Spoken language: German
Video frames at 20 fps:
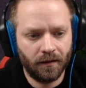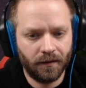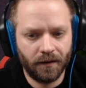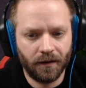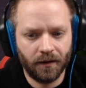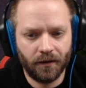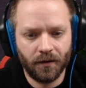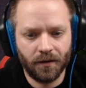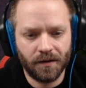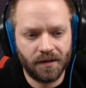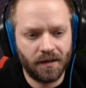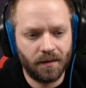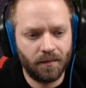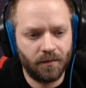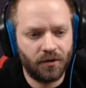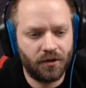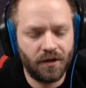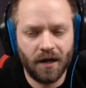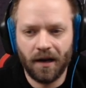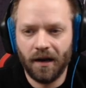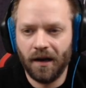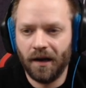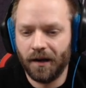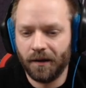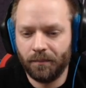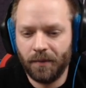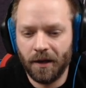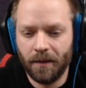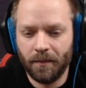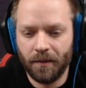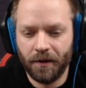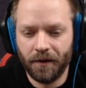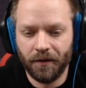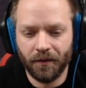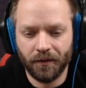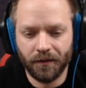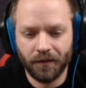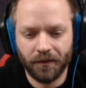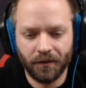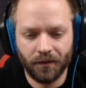Und dann können sie nämlich da lang pimmeln
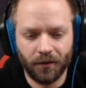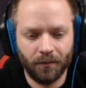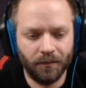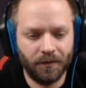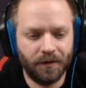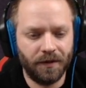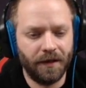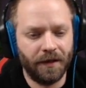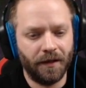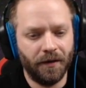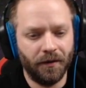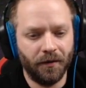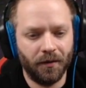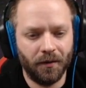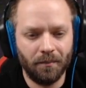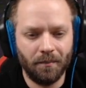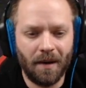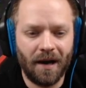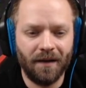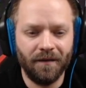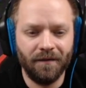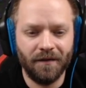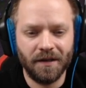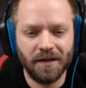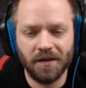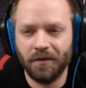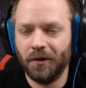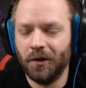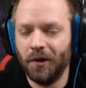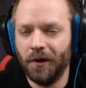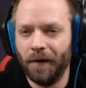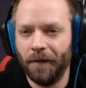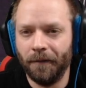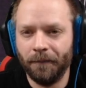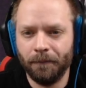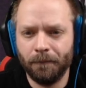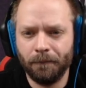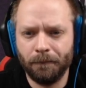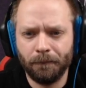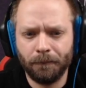und rumtingeln und machen, was sie
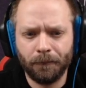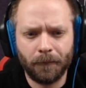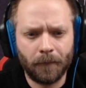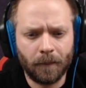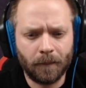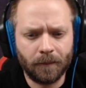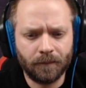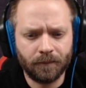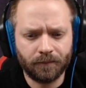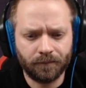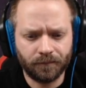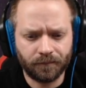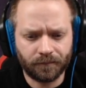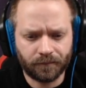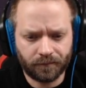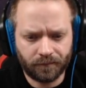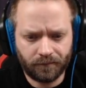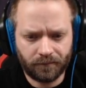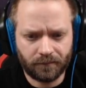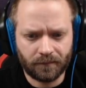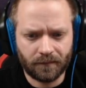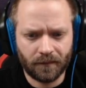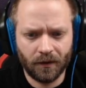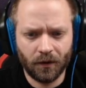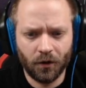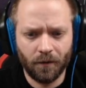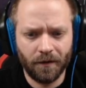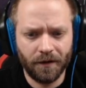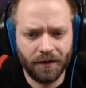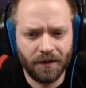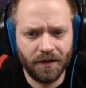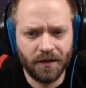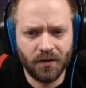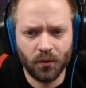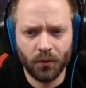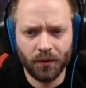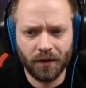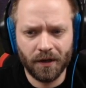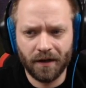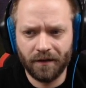wollen. Können wir die
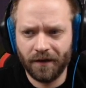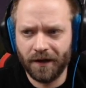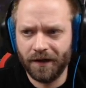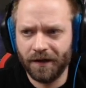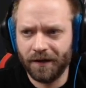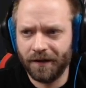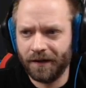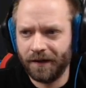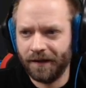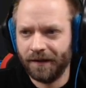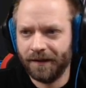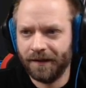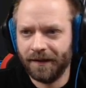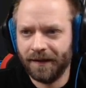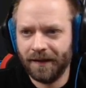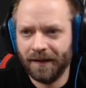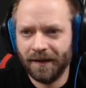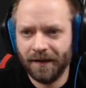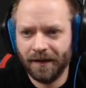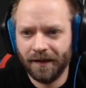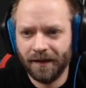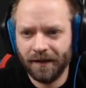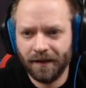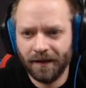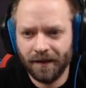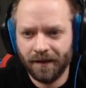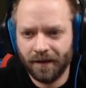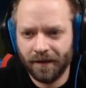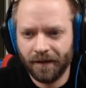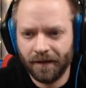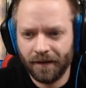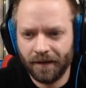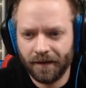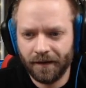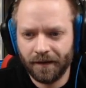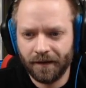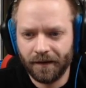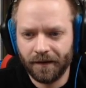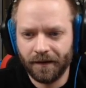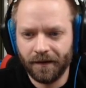Zone erweitern.
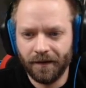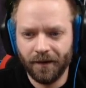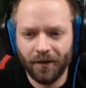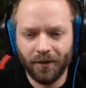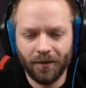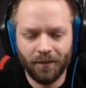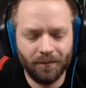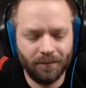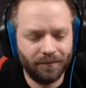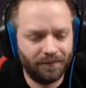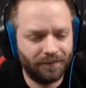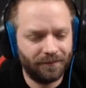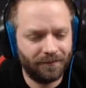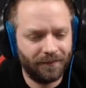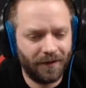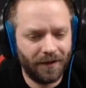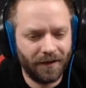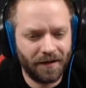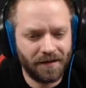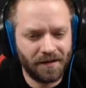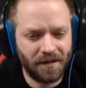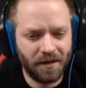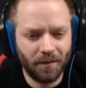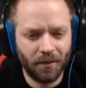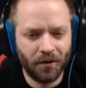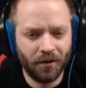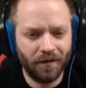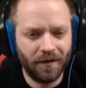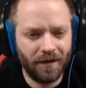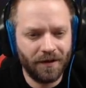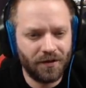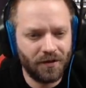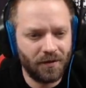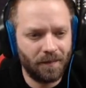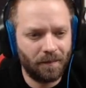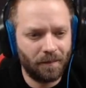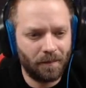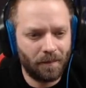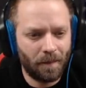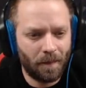Jo, weil da sind immer noch welche.